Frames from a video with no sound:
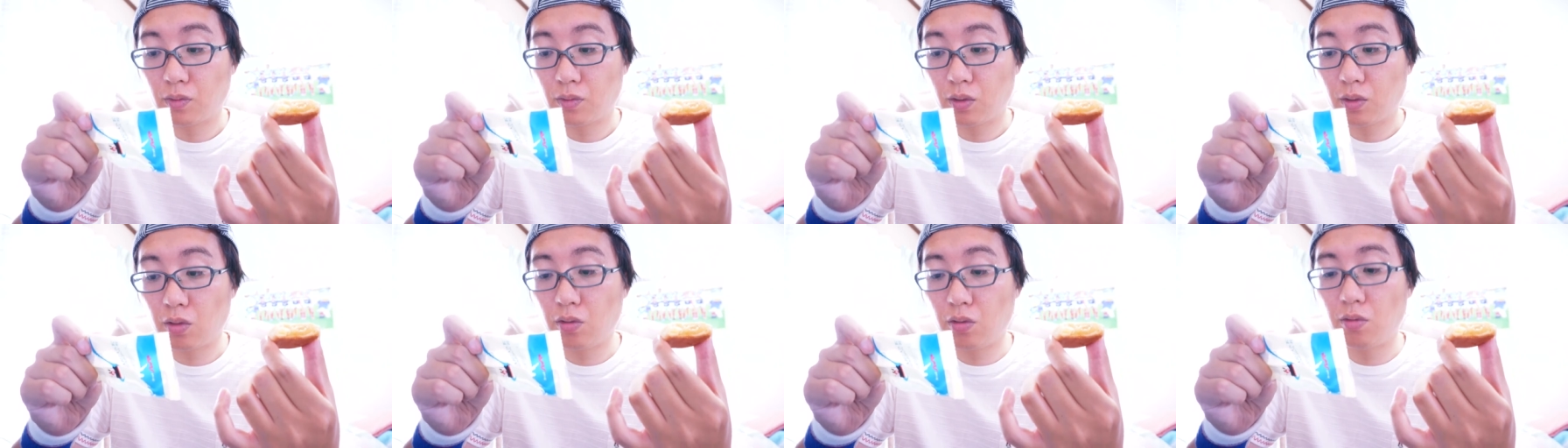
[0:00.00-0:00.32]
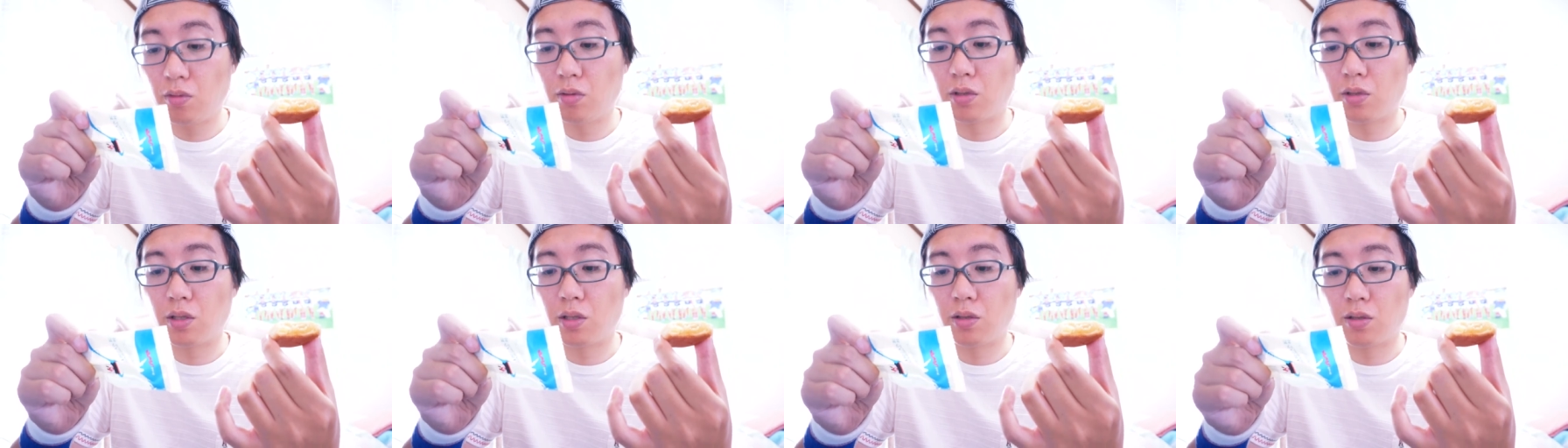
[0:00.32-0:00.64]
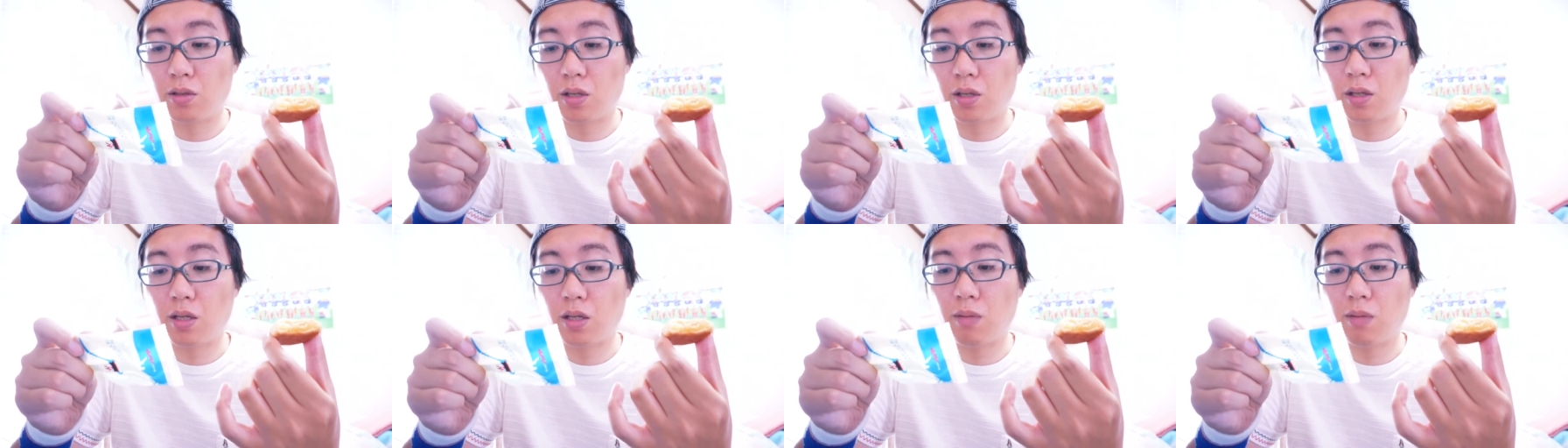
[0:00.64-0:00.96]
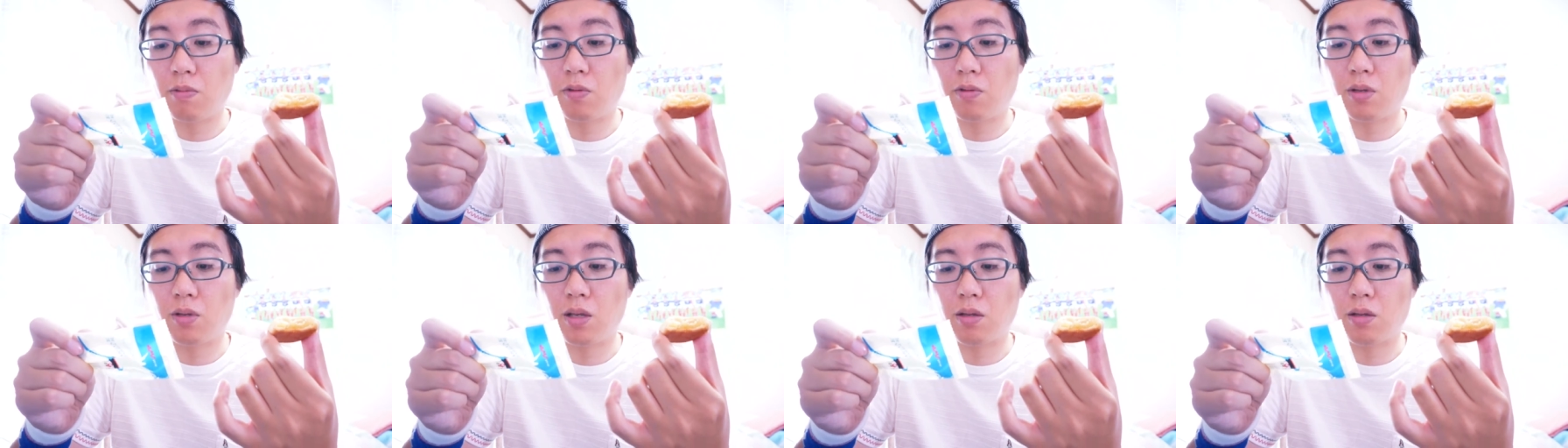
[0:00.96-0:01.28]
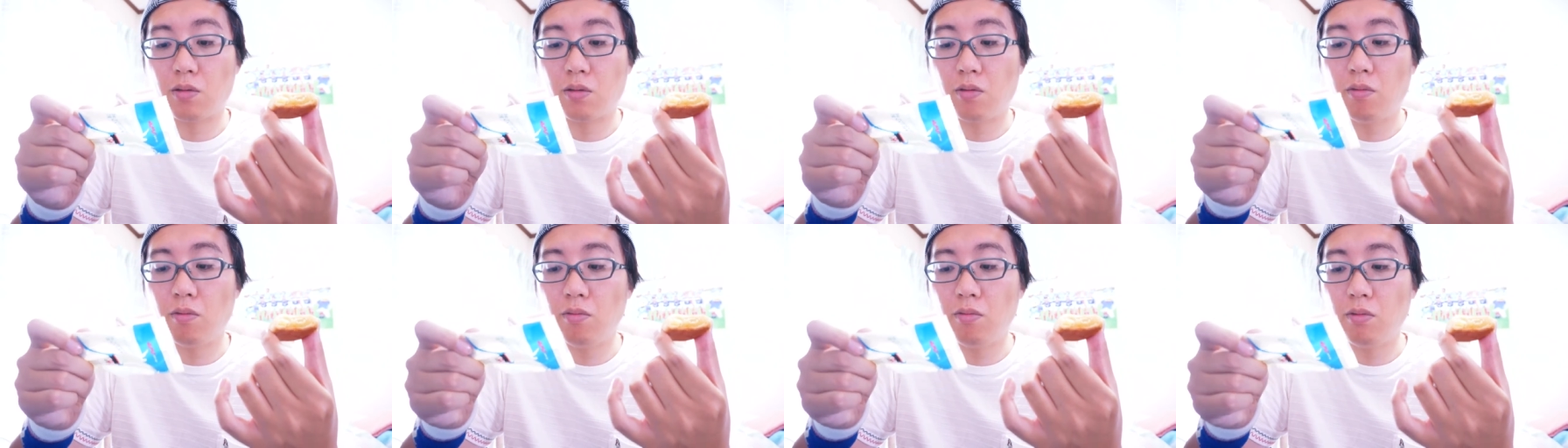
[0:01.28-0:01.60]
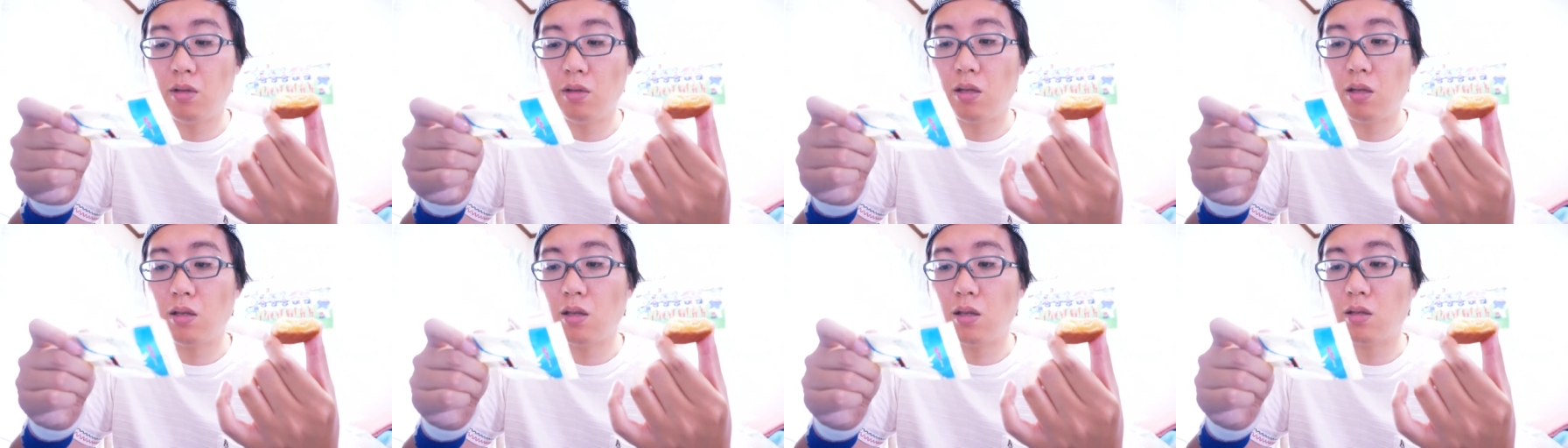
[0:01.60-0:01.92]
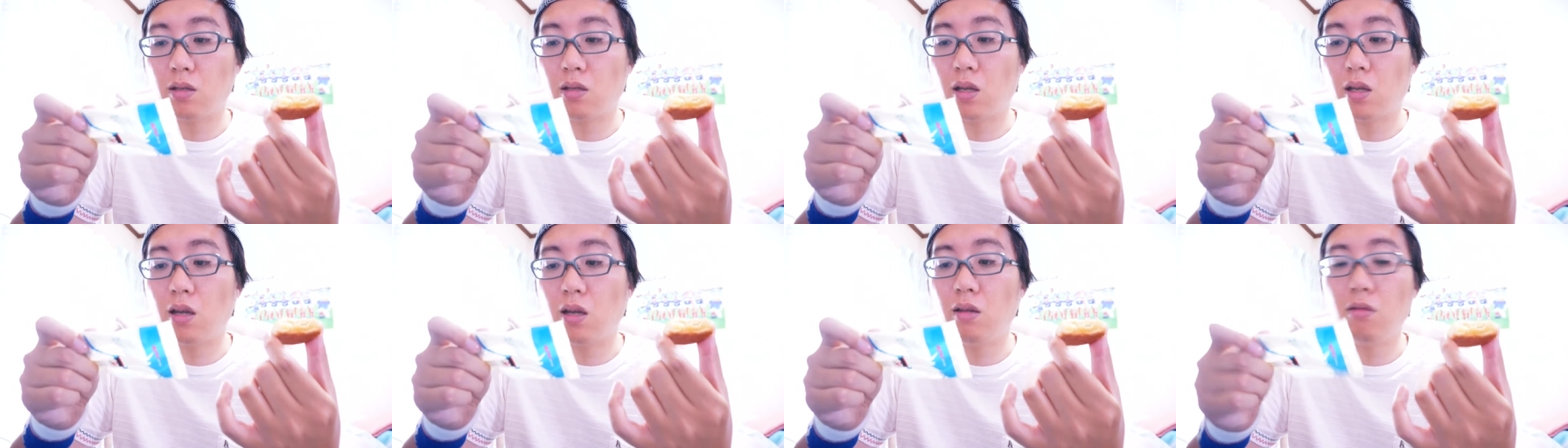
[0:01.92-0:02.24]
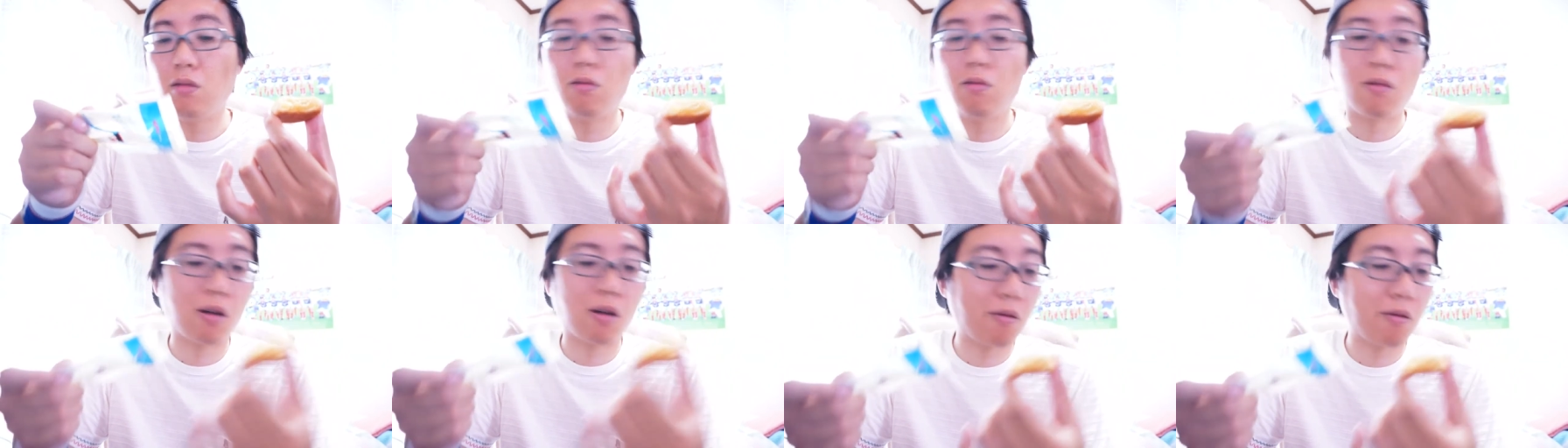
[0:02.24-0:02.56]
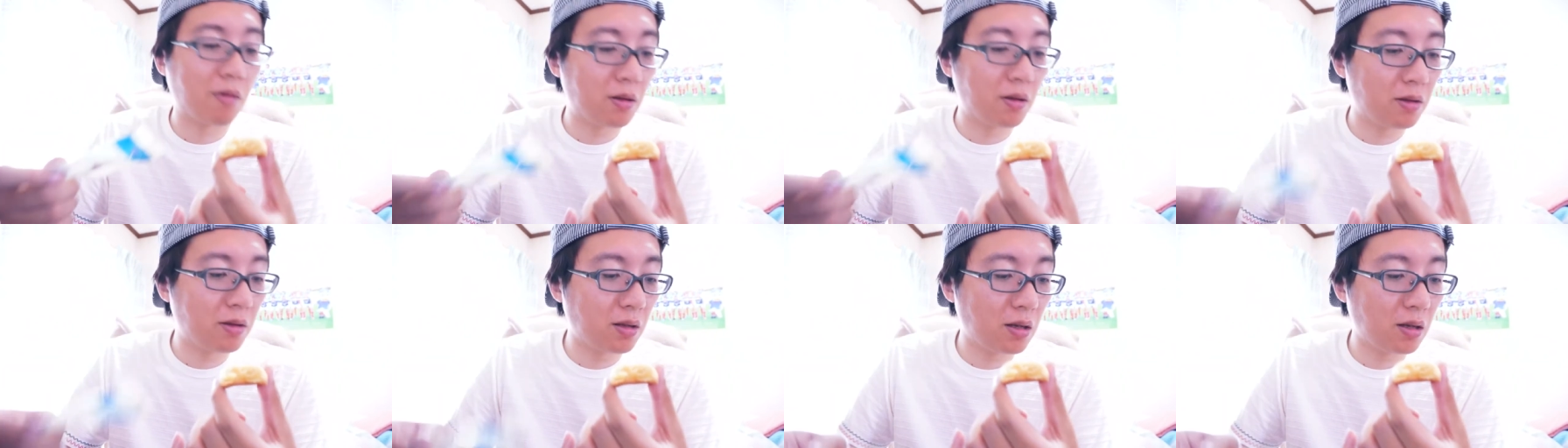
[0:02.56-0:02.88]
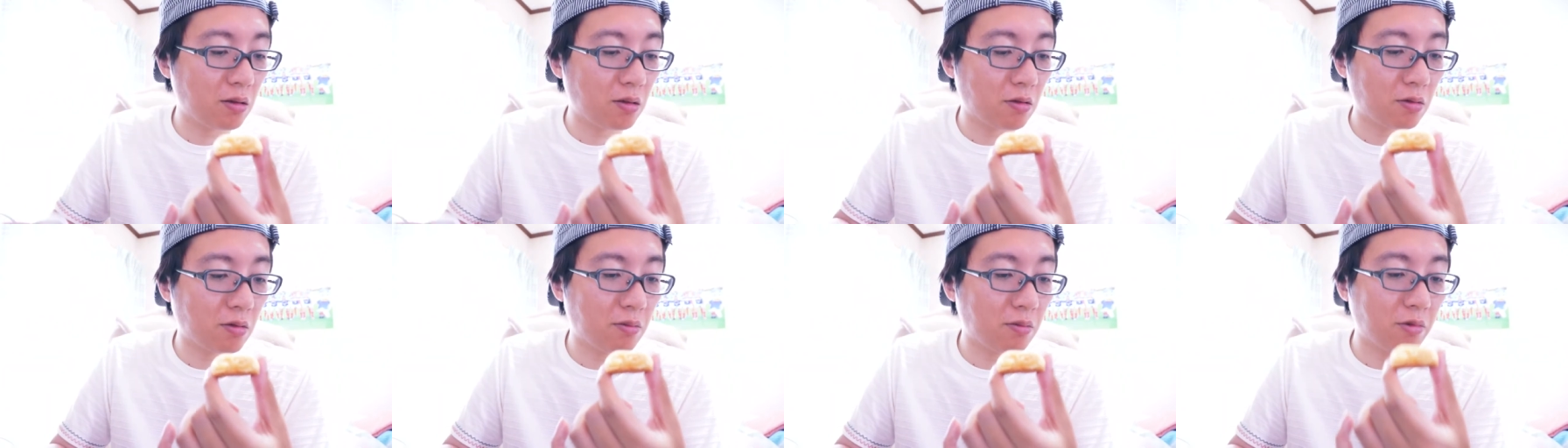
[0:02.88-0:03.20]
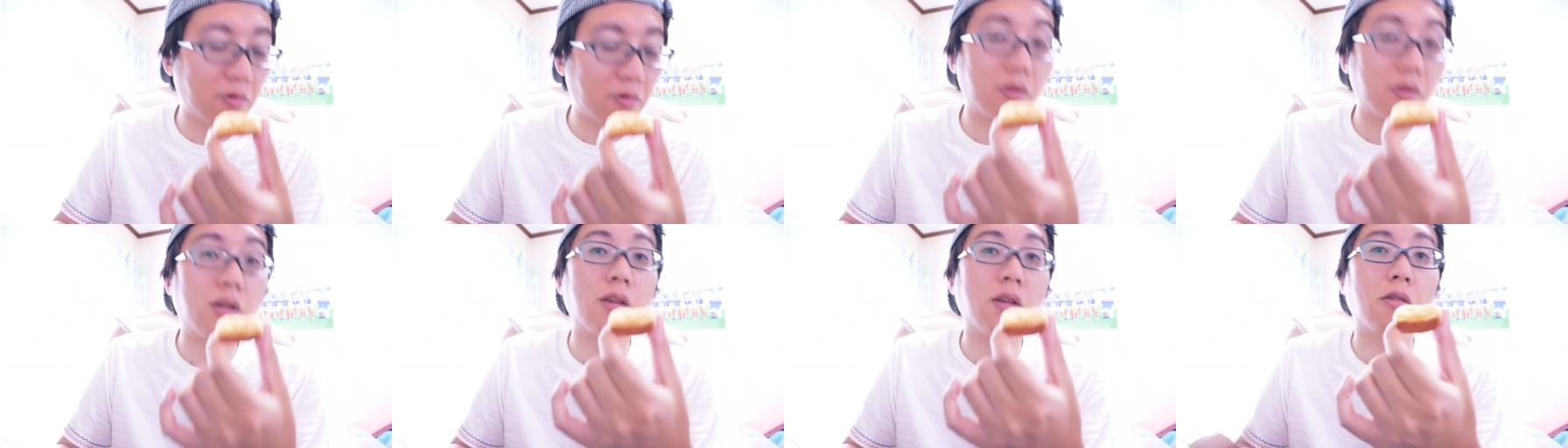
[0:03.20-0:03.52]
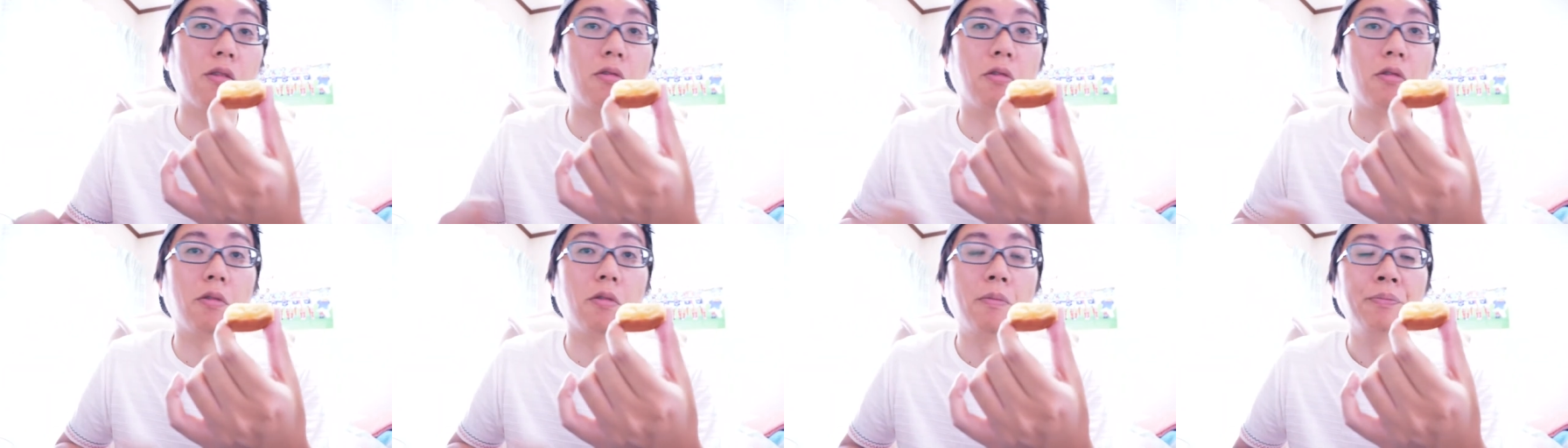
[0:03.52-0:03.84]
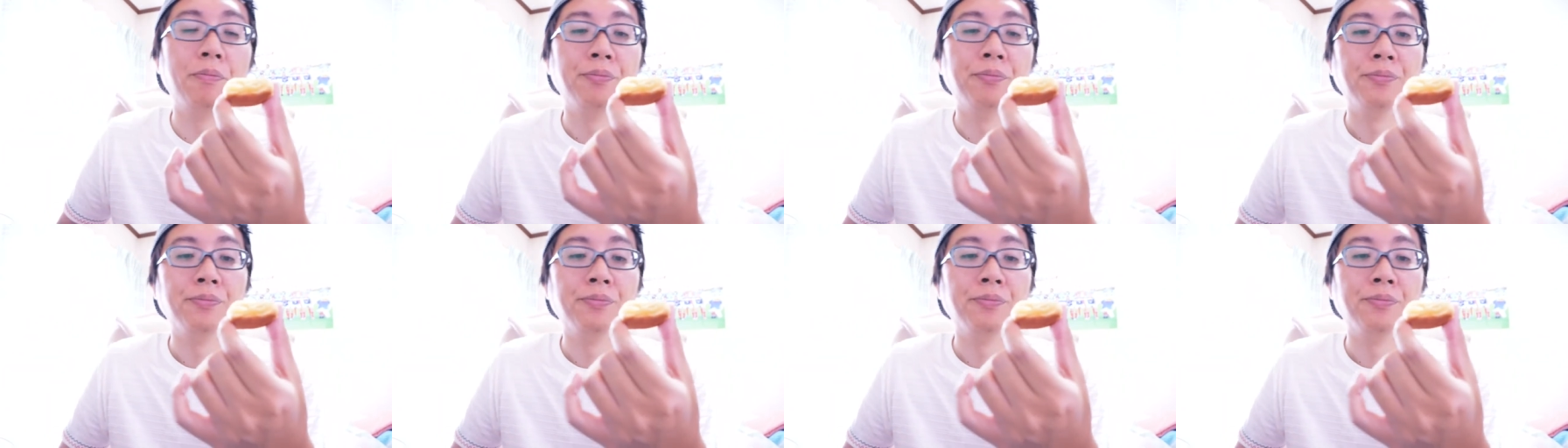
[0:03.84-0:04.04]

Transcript: そうですね。多分ね、そんなに、ね、材料変わんないと思うんだけど、